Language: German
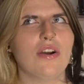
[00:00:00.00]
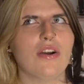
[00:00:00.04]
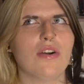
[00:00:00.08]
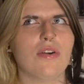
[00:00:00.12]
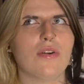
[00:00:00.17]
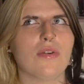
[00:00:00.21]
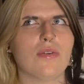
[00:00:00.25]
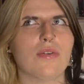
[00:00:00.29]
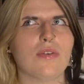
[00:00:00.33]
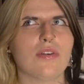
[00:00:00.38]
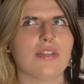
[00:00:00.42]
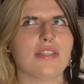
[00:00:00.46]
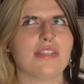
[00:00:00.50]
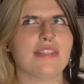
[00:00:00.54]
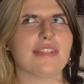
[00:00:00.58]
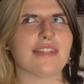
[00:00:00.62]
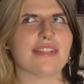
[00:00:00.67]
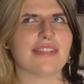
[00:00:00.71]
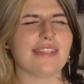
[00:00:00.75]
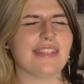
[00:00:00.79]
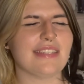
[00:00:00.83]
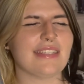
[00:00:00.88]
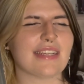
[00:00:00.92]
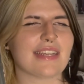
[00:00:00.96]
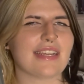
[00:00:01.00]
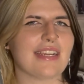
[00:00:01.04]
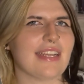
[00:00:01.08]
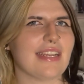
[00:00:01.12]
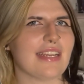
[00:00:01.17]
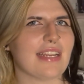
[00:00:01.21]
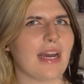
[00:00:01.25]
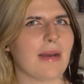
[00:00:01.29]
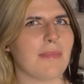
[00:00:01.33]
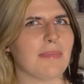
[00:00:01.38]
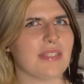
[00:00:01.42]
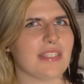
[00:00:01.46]
Und das Lied der
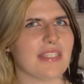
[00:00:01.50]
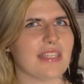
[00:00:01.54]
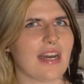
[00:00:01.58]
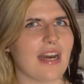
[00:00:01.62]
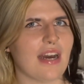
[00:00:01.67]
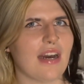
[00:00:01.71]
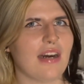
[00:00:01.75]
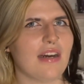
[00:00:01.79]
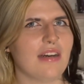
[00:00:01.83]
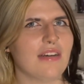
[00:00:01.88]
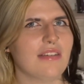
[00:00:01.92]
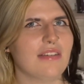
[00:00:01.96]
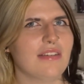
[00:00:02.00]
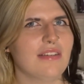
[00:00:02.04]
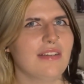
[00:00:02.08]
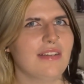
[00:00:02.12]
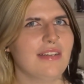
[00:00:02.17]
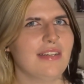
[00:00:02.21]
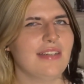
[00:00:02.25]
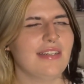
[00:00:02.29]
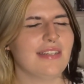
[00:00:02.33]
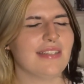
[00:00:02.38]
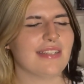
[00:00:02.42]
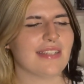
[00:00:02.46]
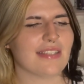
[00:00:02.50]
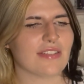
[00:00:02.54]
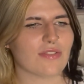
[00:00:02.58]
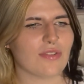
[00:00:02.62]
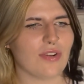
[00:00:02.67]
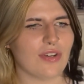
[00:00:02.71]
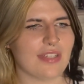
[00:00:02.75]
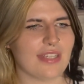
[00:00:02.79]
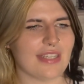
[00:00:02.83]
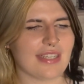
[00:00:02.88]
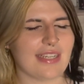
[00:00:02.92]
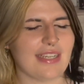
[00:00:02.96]
Krähen habe ich da, das
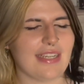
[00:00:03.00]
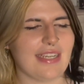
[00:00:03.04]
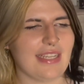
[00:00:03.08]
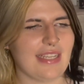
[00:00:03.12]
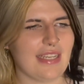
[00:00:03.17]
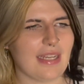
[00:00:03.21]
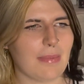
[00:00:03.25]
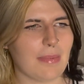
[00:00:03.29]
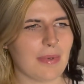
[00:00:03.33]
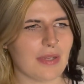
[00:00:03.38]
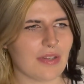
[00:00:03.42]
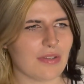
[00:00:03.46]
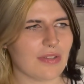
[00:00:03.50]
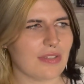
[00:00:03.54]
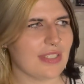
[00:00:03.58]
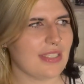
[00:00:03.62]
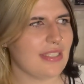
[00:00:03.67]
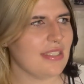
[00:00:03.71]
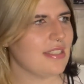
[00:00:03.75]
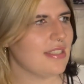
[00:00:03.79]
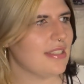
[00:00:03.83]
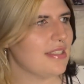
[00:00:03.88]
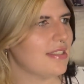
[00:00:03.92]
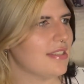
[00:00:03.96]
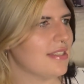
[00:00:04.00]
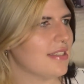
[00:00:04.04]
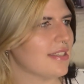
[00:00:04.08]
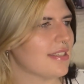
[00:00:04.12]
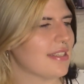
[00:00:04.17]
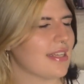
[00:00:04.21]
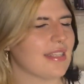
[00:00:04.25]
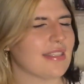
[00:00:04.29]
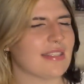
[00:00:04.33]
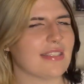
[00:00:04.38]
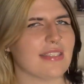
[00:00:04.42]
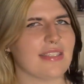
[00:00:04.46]
Gold der Krähen aber noch nicht.
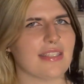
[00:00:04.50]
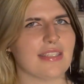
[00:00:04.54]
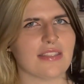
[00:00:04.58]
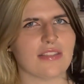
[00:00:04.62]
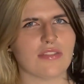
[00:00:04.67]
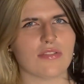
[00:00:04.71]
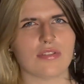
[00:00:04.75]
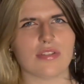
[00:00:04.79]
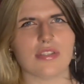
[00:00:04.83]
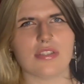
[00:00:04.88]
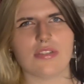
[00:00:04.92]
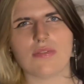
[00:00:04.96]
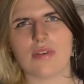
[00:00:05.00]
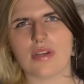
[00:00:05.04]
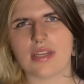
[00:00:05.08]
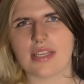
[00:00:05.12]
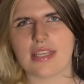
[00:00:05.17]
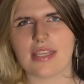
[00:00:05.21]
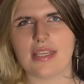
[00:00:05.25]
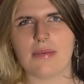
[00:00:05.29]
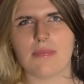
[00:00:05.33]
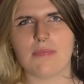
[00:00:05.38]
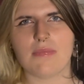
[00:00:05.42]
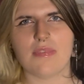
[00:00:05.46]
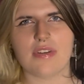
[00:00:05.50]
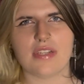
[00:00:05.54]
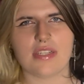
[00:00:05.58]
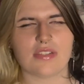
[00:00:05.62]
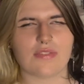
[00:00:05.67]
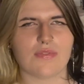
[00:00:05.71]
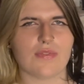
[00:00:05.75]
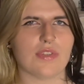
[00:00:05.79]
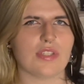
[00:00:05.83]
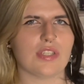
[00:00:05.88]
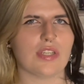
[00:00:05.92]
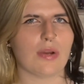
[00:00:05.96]
Das hat sich jetzt noch nicht so ergeben, weil
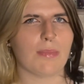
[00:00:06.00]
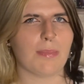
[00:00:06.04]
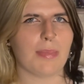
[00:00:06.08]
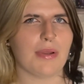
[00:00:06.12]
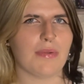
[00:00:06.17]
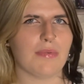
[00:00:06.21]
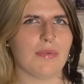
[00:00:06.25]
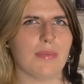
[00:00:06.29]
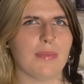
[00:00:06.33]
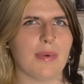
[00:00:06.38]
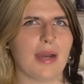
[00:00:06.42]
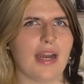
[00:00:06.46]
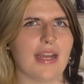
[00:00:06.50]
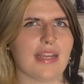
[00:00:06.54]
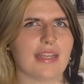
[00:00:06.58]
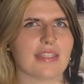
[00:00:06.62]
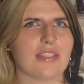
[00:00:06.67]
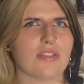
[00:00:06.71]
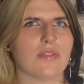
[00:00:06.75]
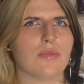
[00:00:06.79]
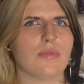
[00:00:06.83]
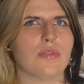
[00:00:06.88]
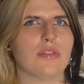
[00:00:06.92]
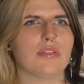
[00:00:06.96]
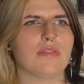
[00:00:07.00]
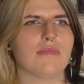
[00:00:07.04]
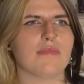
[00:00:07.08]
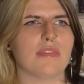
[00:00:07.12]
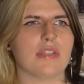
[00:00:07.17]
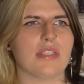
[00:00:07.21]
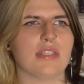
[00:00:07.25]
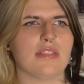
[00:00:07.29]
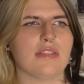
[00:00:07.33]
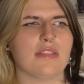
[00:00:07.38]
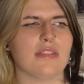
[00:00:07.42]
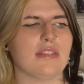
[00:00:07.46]
das wollte ich auch bei Reba eigentlich holen,
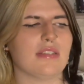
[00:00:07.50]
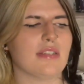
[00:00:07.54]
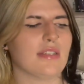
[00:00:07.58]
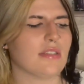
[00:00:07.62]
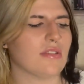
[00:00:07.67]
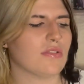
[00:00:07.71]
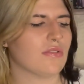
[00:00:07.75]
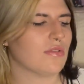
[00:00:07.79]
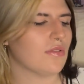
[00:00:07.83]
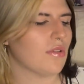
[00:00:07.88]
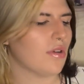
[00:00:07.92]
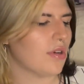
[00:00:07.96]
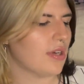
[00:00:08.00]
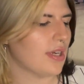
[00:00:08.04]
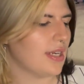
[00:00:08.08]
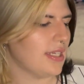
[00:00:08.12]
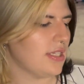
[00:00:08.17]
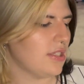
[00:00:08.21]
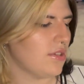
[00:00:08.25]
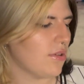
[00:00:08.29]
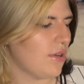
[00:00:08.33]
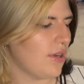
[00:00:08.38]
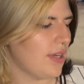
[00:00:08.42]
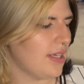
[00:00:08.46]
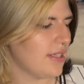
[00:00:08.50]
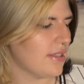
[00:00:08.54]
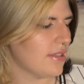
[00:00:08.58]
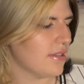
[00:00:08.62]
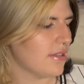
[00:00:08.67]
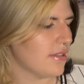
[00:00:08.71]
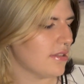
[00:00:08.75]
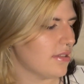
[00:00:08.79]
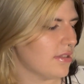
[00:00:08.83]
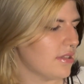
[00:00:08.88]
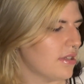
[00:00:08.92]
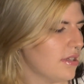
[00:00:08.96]
weil sie dann doch recht teuer
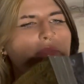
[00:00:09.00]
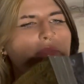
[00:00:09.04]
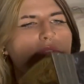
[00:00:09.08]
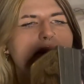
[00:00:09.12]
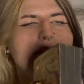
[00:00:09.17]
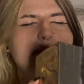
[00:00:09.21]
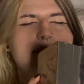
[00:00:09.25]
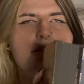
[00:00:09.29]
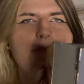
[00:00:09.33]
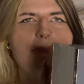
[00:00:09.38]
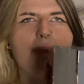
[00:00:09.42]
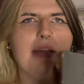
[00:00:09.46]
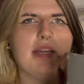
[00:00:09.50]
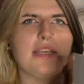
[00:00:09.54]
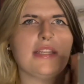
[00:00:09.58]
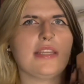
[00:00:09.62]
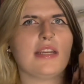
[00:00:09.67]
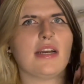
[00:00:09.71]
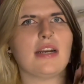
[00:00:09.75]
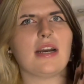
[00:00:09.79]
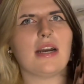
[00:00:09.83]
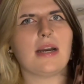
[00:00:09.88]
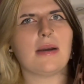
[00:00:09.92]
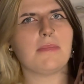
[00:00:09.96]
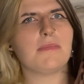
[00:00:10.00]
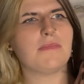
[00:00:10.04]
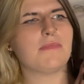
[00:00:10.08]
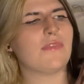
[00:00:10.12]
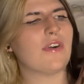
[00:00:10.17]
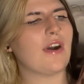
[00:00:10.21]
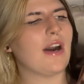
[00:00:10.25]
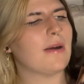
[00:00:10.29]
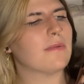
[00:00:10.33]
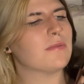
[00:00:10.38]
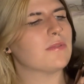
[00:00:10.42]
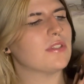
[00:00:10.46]
sind. Die beiden hier haben
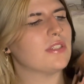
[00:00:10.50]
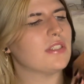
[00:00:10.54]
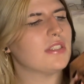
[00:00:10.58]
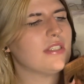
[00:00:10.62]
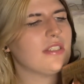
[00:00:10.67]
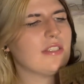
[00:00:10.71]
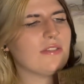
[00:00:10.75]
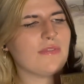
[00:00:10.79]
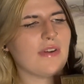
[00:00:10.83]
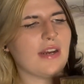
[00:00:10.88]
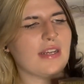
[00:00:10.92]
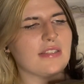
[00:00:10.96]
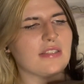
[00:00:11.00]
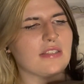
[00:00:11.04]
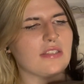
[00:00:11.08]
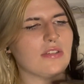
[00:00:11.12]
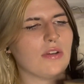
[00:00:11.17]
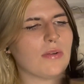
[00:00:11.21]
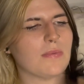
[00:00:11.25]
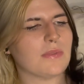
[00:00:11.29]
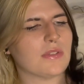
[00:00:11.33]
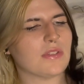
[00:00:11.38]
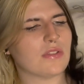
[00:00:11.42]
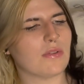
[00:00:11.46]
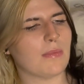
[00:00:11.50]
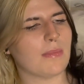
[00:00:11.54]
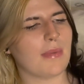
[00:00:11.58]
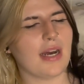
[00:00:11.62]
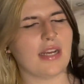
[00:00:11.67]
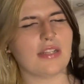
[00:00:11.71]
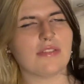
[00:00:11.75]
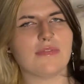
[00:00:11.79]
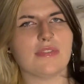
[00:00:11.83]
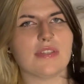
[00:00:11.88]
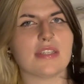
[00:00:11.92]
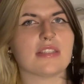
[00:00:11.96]
Farbschnitt. Ich weiß nicht, ob das
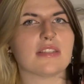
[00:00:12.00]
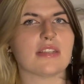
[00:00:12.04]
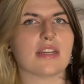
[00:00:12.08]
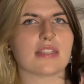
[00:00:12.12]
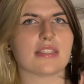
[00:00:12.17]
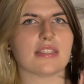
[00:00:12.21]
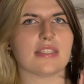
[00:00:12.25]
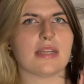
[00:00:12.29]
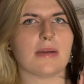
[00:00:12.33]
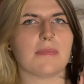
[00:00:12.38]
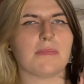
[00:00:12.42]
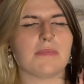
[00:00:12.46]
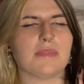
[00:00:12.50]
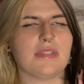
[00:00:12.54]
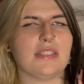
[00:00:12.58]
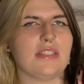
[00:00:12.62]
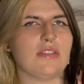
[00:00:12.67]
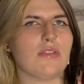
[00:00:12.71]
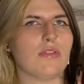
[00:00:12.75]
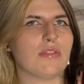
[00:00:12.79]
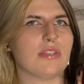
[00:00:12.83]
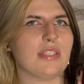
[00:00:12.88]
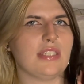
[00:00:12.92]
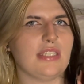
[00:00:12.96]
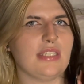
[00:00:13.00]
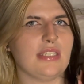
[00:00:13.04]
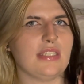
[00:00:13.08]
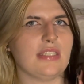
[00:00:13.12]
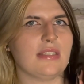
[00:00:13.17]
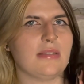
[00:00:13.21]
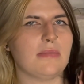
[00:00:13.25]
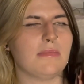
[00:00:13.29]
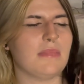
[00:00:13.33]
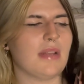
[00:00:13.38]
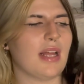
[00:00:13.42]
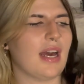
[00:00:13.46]
normal ist. Wie gesagt, ich habe die noch nie
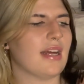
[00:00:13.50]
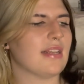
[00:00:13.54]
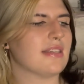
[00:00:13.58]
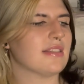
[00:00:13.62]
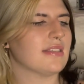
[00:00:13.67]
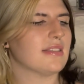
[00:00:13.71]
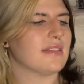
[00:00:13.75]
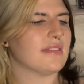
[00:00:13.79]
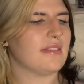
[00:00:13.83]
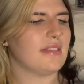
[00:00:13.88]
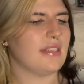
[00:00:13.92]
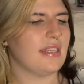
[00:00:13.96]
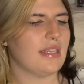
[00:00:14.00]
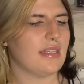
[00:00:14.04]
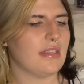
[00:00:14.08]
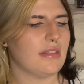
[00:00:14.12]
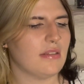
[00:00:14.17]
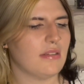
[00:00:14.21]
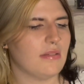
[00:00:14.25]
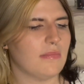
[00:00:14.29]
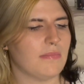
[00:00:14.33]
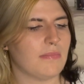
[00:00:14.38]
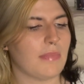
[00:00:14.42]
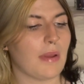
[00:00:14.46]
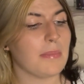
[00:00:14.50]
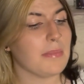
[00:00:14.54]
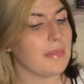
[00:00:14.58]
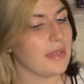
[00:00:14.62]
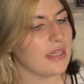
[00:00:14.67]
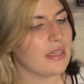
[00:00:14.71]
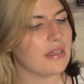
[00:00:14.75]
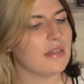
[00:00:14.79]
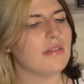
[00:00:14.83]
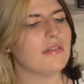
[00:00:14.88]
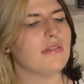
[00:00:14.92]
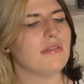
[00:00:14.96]
im Laden gesehen. Bei
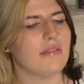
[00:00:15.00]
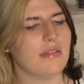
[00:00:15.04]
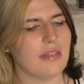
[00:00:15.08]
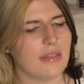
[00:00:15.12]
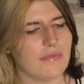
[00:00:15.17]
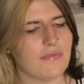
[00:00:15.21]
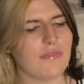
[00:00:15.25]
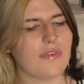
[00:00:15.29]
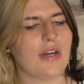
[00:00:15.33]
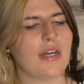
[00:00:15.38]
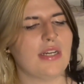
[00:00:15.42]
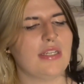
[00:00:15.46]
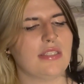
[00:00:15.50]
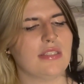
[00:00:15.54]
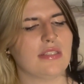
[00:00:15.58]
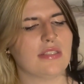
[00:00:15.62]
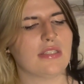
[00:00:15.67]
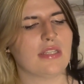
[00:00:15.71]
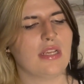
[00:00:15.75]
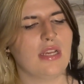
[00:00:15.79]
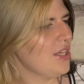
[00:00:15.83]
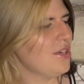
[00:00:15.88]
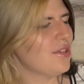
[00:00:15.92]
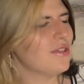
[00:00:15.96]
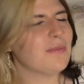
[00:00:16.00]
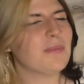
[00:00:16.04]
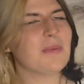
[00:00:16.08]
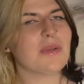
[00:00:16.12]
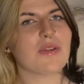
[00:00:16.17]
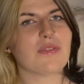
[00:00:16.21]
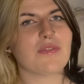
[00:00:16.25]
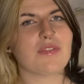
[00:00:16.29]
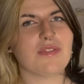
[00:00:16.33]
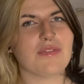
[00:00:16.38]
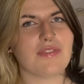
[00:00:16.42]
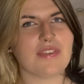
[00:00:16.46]
mir jedenfalls. Und ich bin
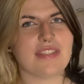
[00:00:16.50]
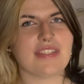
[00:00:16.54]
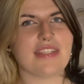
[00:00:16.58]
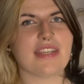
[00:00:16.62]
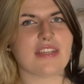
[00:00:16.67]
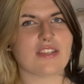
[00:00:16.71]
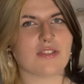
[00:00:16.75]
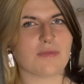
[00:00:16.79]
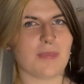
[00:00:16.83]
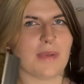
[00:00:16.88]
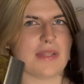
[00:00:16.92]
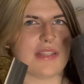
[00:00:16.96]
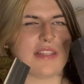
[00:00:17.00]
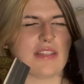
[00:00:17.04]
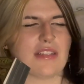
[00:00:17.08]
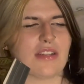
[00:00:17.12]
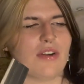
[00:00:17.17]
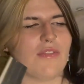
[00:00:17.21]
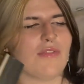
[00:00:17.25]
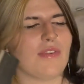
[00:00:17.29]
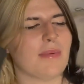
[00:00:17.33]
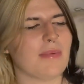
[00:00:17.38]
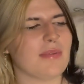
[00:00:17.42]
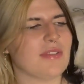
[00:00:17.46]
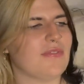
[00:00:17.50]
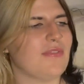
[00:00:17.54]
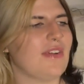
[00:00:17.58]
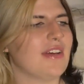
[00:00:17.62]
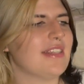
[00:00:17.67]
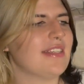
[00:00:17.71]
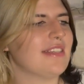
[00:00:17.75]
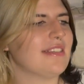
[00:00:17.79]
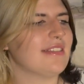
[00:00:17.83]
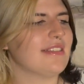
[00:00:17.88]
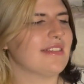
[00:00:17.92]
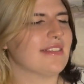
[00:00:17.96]
auf jeden Fall sehr gespannt darauf. Aber ich
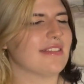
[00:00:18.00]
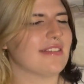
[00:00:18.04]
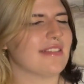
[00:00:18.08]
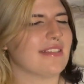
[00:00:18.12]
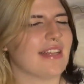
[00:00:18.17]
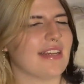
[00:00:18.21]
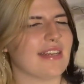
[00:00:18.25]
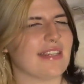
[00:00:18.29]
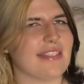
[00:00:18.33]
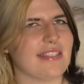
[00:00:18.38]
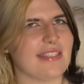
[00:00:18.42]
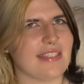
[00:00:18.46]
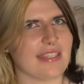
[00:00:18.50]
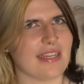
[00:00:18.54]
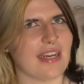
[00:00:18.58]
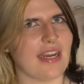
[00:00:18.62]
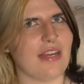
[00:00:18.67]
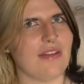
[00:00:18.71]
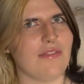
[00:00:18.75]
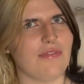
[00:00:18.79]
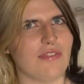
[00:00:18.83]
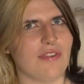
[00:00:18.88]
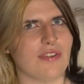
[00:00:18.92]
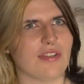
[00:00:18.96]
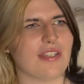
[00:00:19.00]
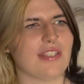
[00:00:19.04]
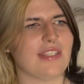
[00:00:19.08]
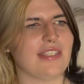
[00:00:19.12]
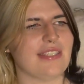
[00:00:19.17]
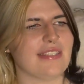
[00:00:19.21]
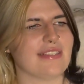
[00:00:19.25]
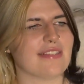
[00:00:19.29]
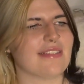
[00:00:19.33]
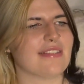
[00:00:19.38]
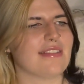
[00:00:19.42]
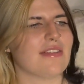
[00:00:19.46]
werde das in der richtigen Reihenfolge
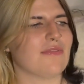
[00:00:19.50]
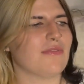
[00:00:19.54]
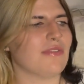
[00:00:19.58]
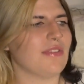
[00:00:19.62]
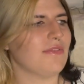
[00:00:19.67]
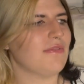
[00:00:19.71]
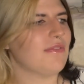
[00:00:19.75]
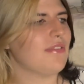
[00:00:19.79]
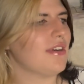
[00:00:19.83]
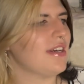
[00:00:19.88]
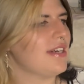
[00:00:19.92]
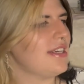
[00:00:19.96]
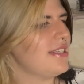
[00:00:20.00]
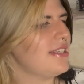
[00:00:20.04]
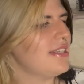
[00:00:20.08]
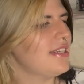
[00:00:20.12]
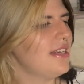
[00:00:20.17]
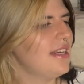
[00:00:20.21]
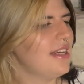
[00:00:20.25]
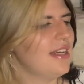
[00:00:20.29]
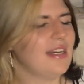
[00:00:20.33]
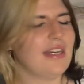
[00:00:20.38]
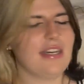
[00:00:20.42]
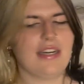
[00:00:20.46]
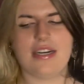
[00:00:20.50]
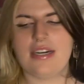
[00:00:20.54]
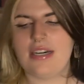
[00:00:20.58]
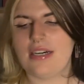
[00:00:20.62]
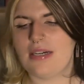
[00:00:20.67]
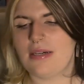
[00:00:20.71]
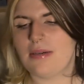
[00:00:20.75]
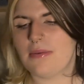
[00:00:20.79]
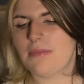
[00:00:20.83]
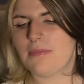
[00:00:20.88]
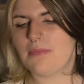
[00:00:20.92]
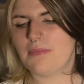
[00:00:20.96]
lesen, auf jeden Fall.
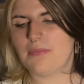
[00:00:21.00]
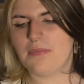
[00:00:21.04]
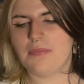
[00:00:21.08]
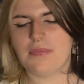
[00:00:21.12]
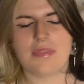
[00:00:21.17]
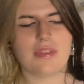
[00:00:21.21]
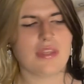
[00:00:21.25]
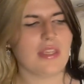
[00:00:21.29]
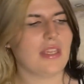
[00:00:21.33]
Ähm,